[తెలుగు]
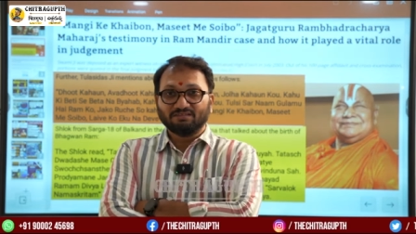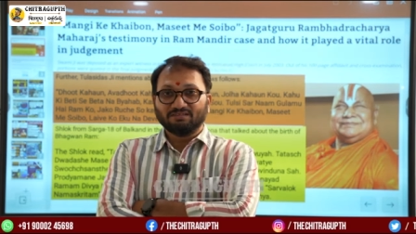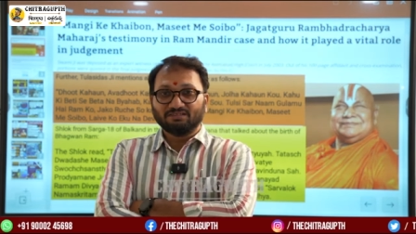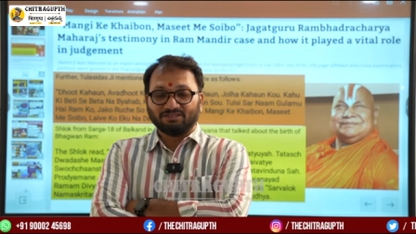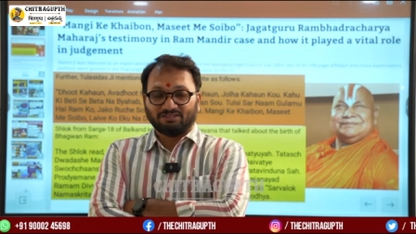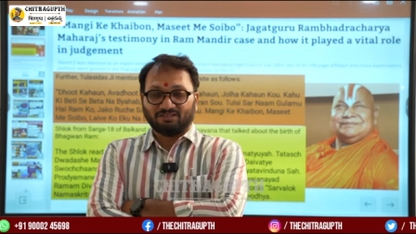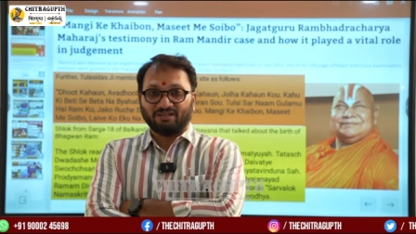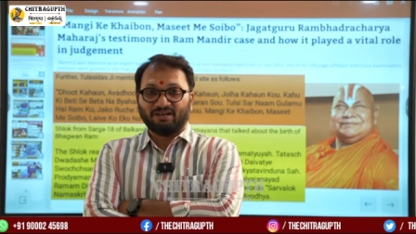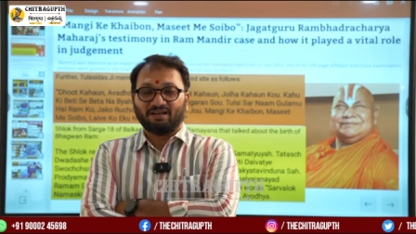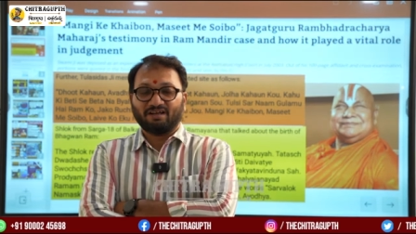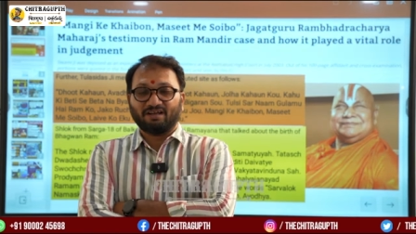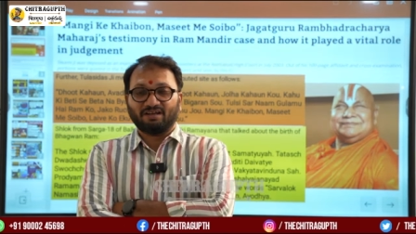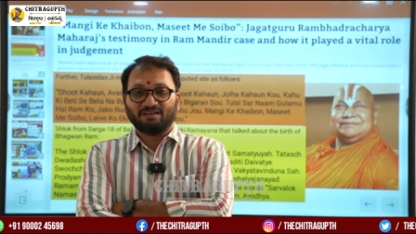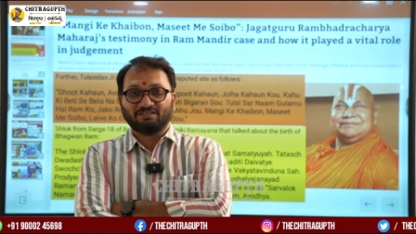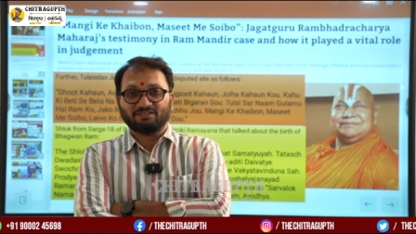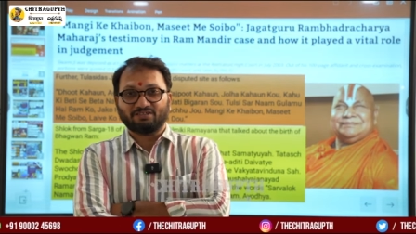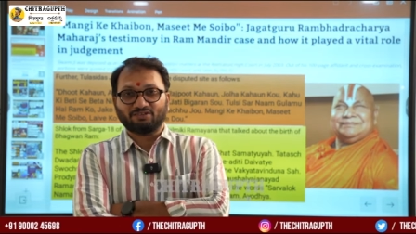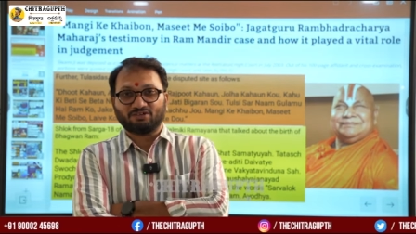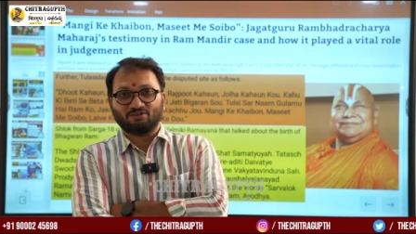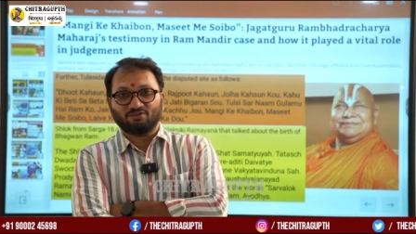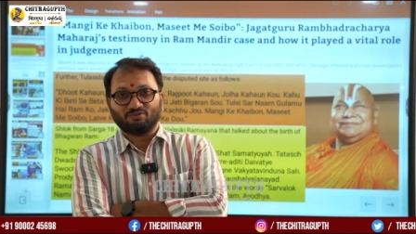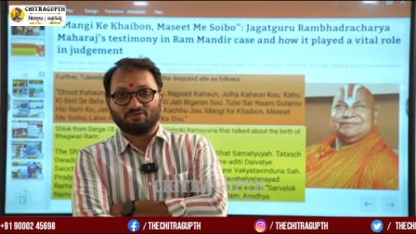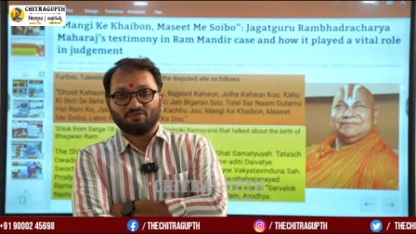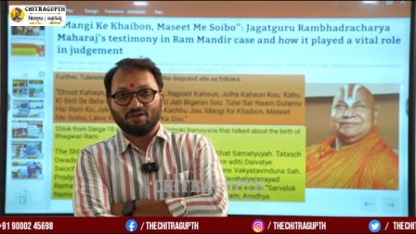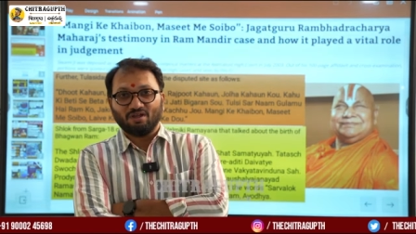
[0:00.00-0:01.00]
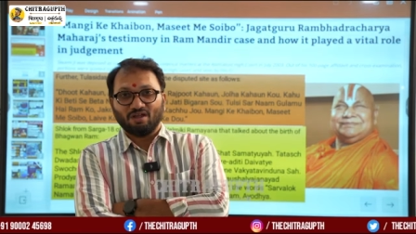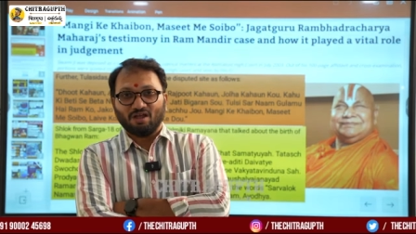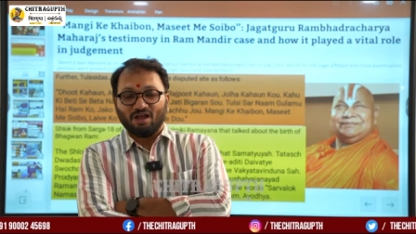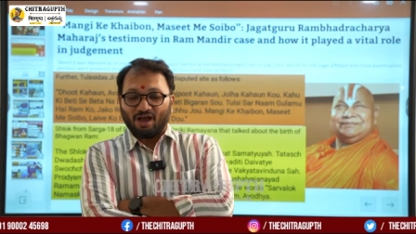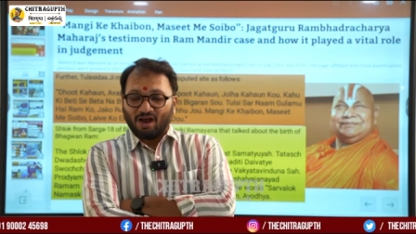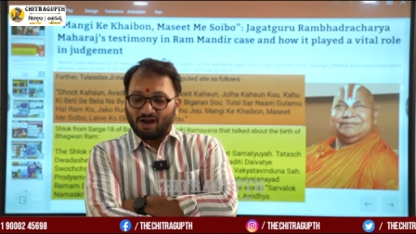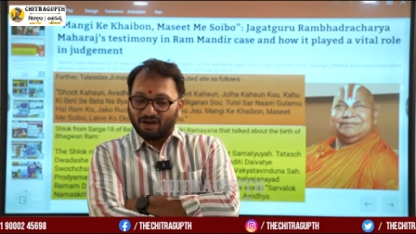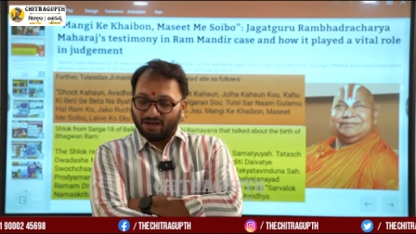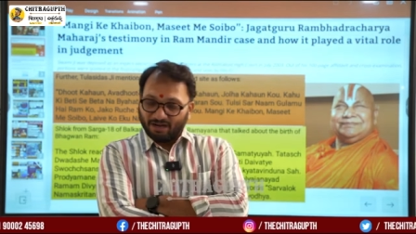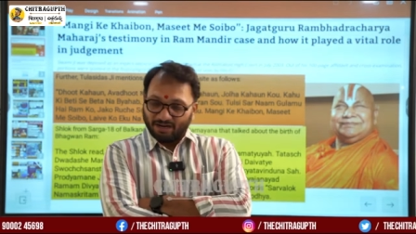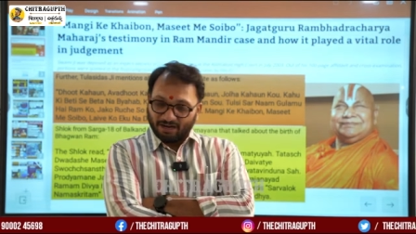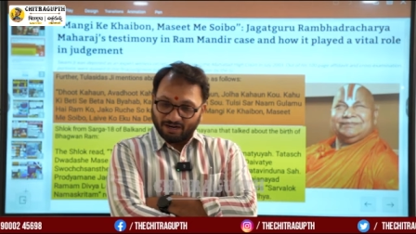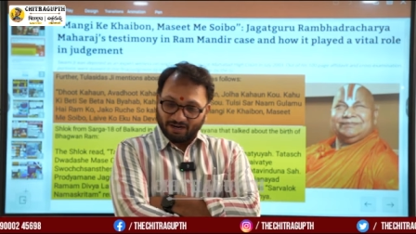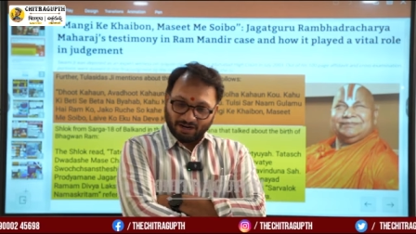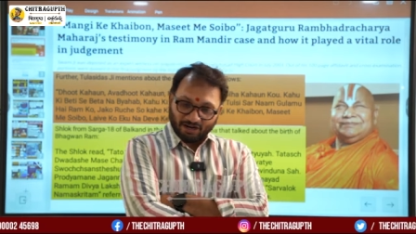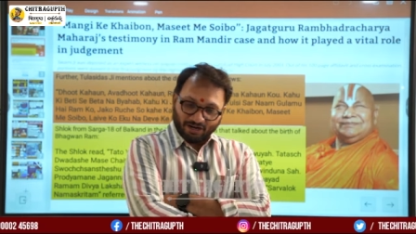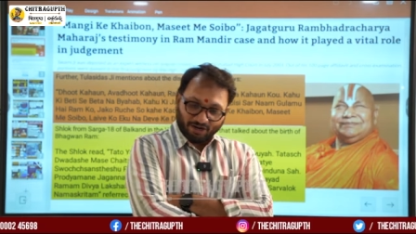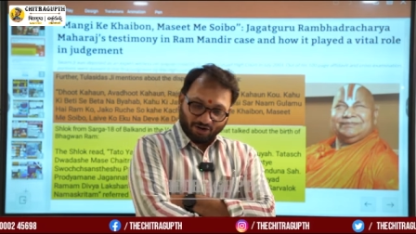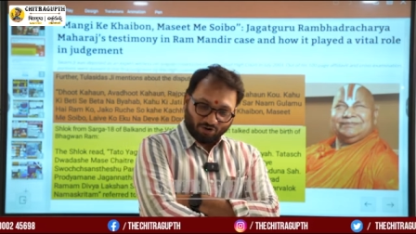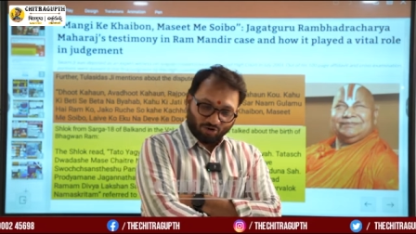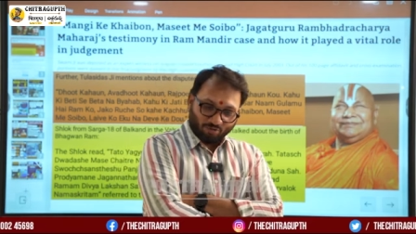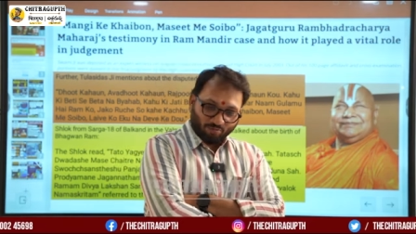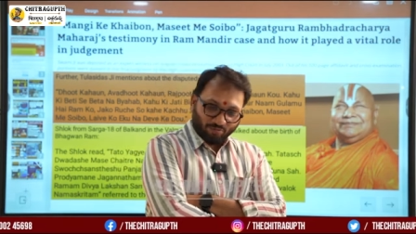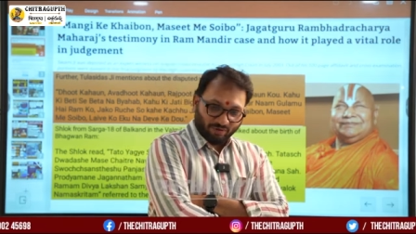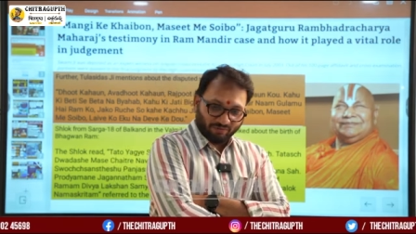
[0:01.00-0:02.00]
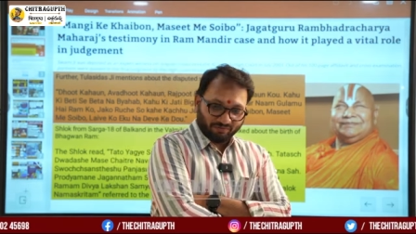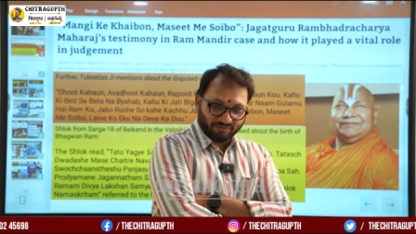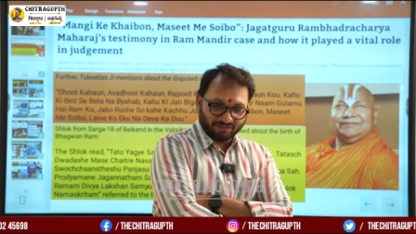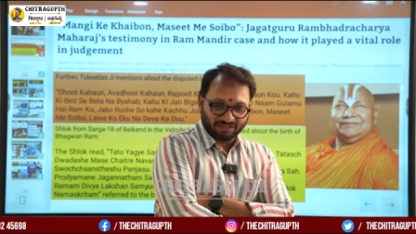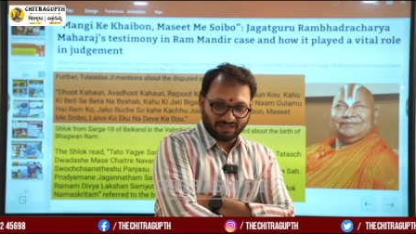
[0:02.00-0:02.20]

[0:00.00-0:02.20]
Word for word: చిత్రీకరించిండు అన్నిటికంటే గొప్ప